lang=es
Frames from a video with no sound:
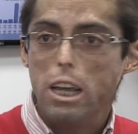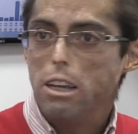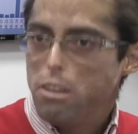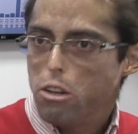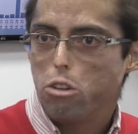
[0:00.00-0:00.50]

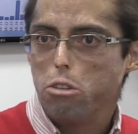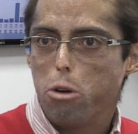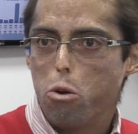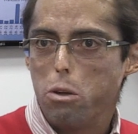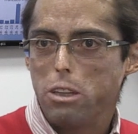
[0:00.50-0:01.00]
y nos
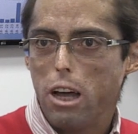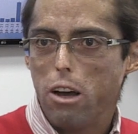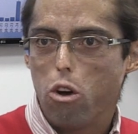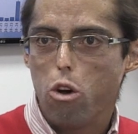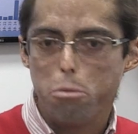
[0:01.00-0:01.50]
dimos
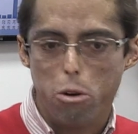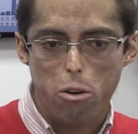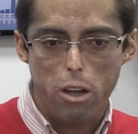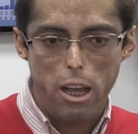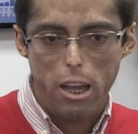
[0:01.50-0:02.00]
cuenta
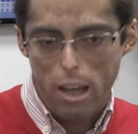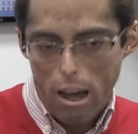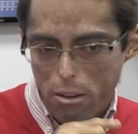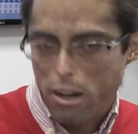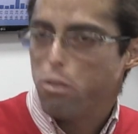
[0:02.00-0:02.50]
cómo eh,
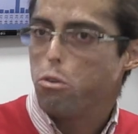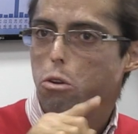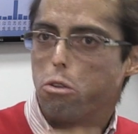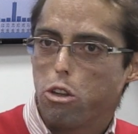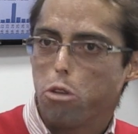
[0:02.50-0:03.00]
habían
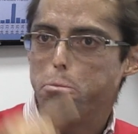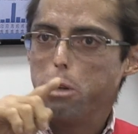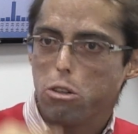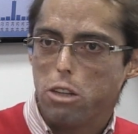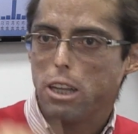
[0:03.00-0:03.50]
unos ciertos
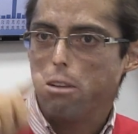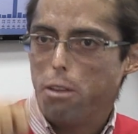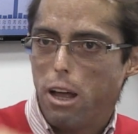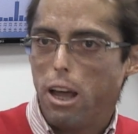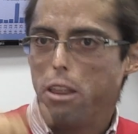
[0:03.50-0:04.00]
picos de
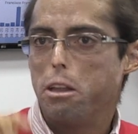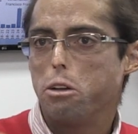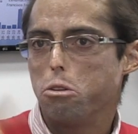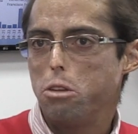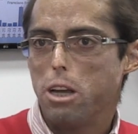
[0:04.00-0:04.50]
actividad en
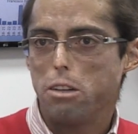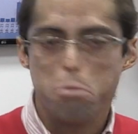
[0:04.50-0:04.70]
ciertos días.